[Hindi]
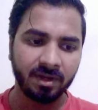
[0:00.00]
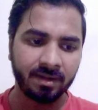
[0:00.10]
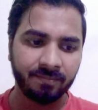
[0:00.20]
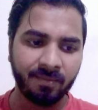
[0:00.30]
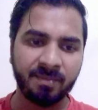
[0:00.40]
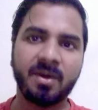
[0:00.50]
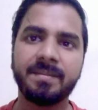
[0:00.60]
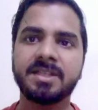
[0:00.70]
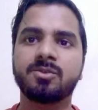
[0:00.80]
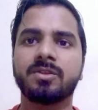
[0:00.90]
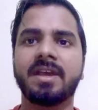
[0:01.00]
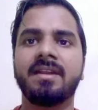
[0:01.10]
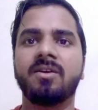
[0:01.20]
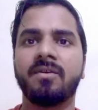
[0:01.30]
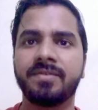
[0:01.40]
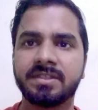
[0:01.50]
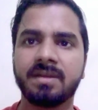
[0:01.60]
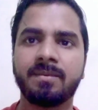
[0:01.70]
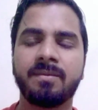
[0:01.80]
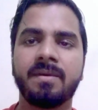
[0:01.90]
परफॉर्मेंस होता है ना
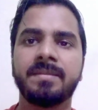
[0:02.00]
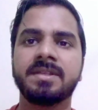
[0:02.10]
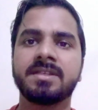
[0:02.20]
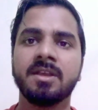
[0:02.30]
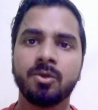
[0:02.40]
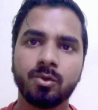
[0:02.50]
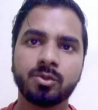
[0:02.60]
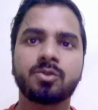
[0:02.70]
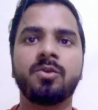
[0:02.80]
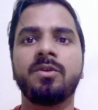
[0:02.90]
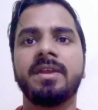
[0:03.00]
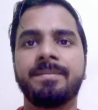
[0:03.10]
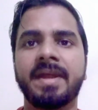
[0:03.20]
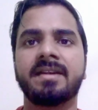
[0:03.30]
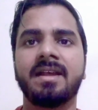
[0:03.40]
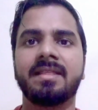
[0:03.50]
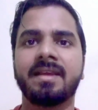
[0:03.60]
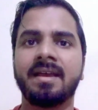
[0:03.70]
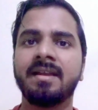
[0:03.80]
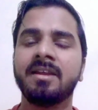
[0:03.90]
ऑफिशियल परफॉर्मेंस उसको इम्पैक्ट
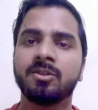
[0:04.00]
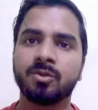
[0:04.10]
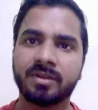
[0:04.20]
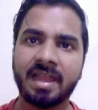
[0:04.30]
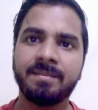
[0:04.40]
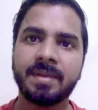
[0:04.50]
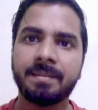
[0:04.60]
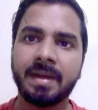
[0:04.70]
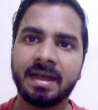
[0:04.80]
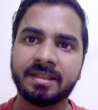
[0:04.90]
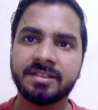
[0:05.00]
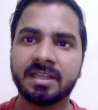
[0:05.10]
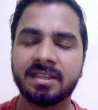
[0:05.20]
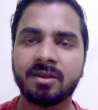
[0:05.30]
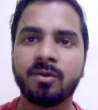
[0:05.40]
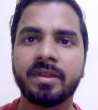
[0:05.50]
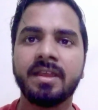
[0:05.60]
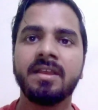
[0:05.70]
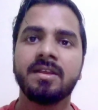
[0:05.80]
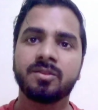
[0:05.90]
डालता है तो टाइम पे आप आते जाते
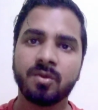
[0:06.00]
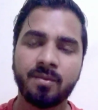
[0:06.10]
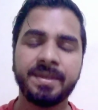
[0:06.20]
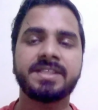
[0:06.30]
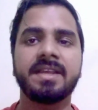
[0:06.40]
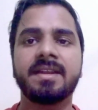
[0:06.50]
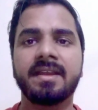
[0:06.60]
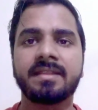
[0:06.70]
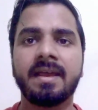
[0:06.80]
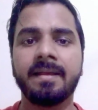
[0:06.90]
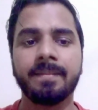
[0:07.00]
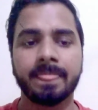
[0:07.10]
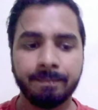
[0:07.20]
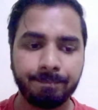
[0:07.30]
रहोगे तो भी सही रहता है